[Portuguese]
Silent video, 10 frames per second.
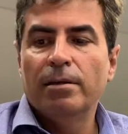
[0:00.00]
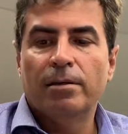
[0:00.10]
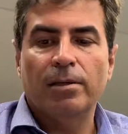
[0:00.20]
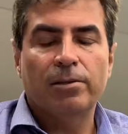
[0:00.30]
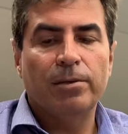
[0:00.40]

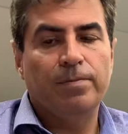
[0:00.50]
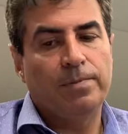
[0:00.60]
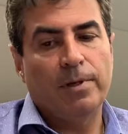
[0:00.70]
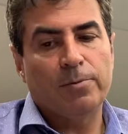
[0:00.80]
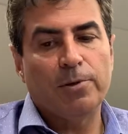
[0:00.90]
que acho que
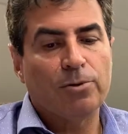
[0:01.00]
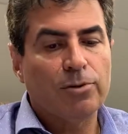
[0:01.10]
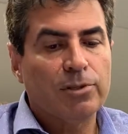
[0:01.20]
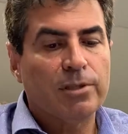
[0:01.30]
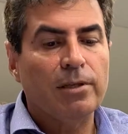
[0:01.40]
as
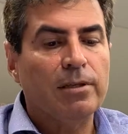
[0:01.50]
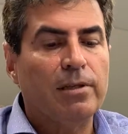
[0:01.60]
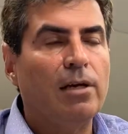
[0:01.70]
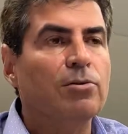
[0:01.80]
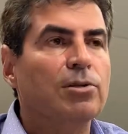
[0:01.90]
pessoas têm,
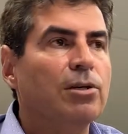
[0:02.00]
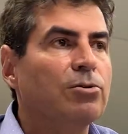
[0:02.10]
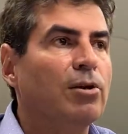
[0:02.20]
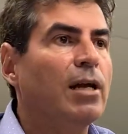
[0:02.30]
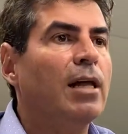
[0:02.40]
têm nos
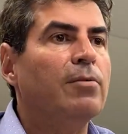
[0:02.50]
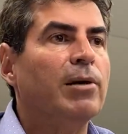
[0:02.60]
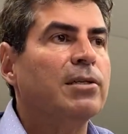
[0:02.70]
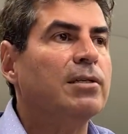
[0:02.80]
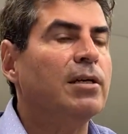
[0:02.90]
questionado
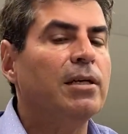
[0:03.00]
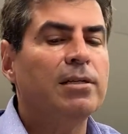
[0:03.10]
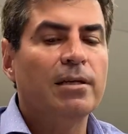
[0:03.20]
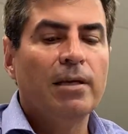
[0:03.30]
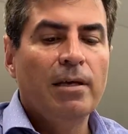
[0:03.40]

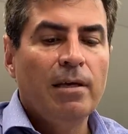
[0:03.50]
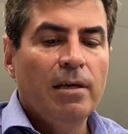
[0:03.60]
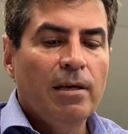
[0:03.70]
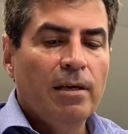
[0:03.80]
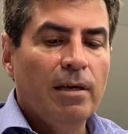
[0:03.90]
bastante.
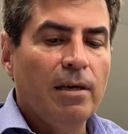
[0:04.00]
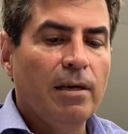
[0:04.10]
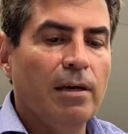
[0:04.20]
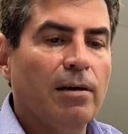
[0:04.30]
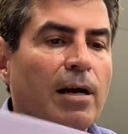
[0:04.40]

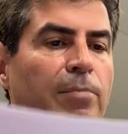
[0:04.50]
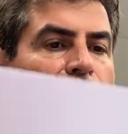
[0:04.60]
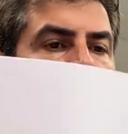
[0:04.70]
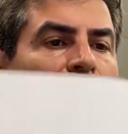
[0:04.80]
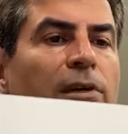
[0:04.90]
É, acabei
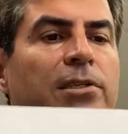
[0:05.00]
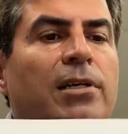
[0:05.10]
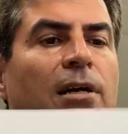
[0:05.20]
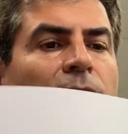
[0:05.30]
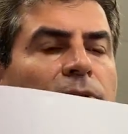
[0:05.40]
de
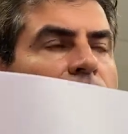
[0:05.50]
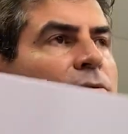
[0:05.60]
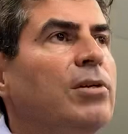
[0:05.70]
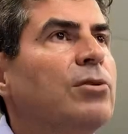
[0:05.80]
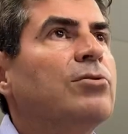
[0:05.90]
conversar com a
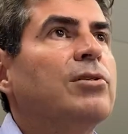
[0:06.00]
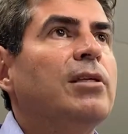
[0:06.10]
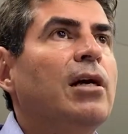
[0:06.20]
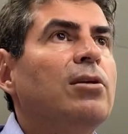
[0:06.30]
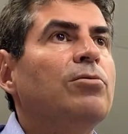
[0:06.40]
diretoria da
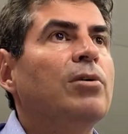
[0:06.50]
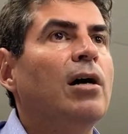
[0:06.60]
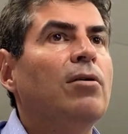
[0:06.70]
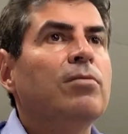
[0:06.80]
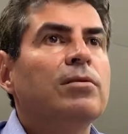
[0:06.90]
Sociedade
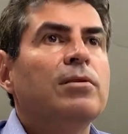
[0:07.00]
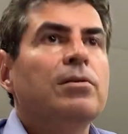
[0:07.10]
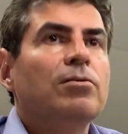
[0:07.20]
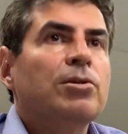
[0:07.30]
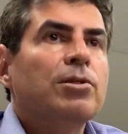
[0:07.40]
Rural.
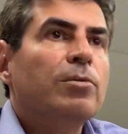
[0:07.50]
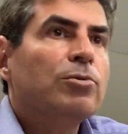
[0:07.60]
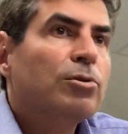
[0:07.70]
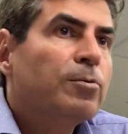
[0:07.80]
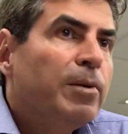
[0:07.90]
Nós estamos
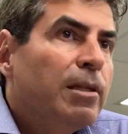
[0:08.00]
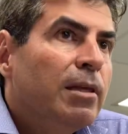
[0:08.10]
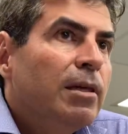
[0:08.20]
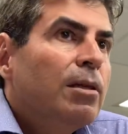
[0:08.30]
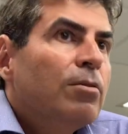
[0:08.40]

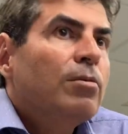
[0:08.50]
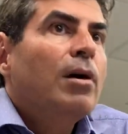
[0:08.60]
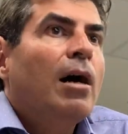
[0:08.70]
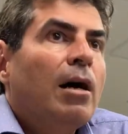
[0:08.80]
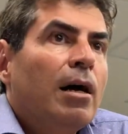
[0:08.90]
suspendendo
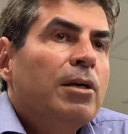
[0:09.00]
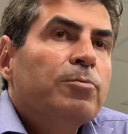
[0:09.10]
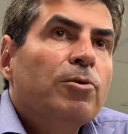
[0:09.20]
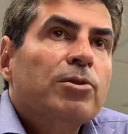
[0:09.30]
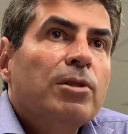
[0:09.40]
a
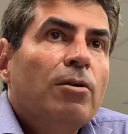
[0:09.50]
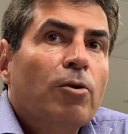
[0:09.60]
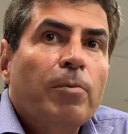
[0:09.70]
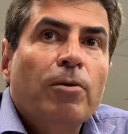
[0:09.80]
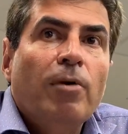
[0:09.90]
exposição
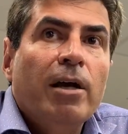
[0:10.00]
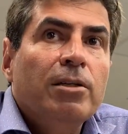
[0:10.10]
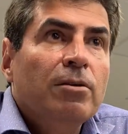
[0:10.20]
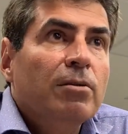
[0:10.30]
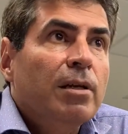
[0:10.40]
agropecuária
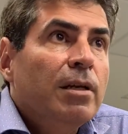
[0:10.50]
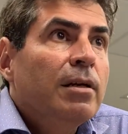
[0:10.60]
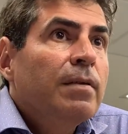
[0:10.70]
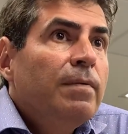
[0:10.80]
de Londrina.